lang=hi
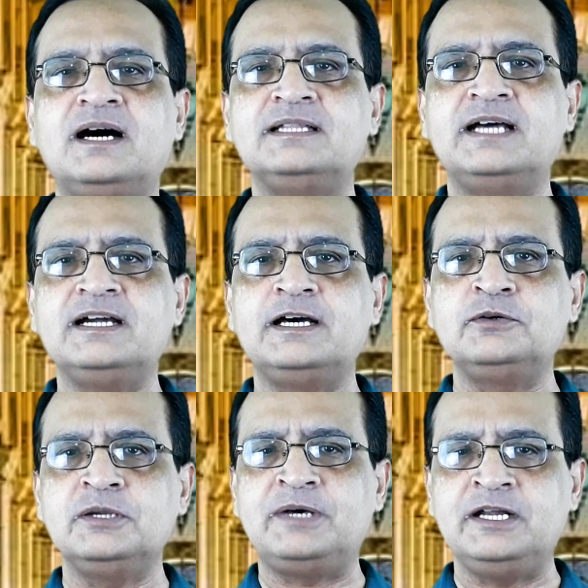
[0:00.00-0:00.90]

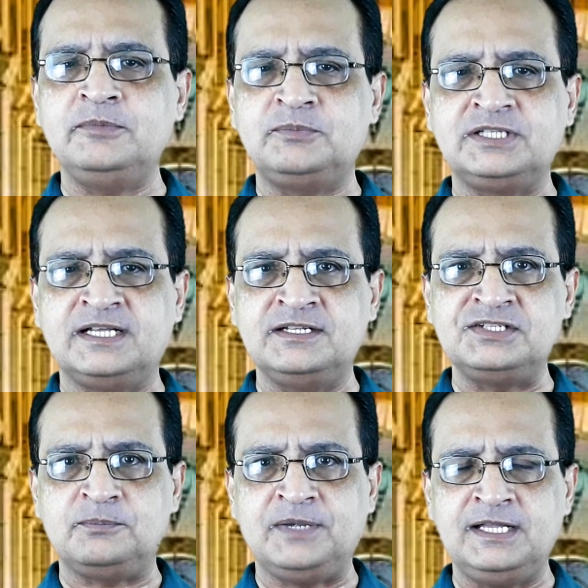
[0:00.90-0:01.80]
अदाकारों के बारे में बताने
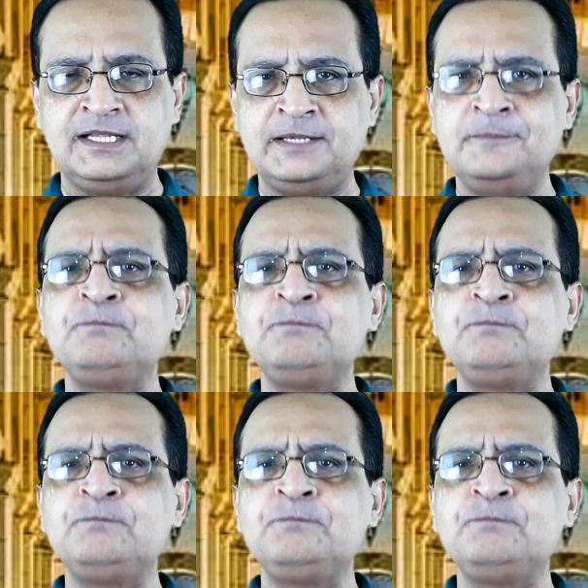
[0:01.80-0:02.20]
से पहले